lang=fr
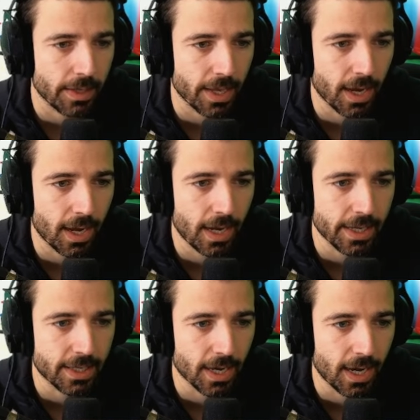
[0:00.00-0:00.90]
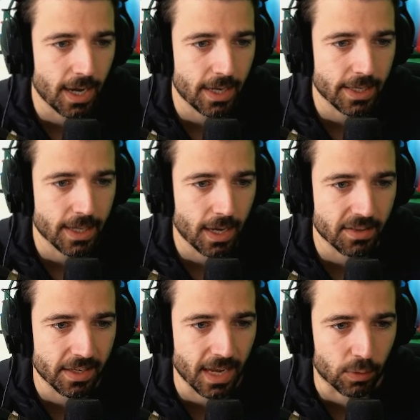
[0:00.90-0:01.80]
gars, les gars, les gars.
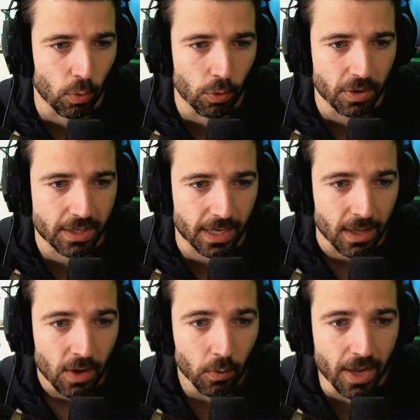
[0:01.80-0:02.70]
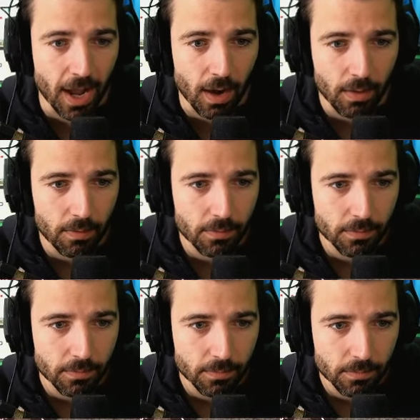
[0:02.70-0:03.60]
Décathlon, le décade, On est là.
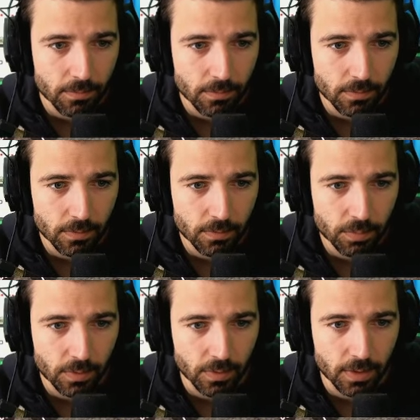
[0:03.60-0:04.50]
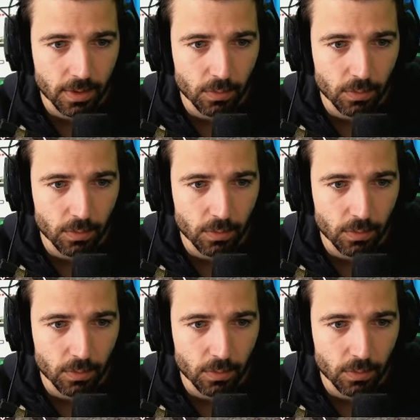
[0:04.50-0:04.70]
Putain, on est là, le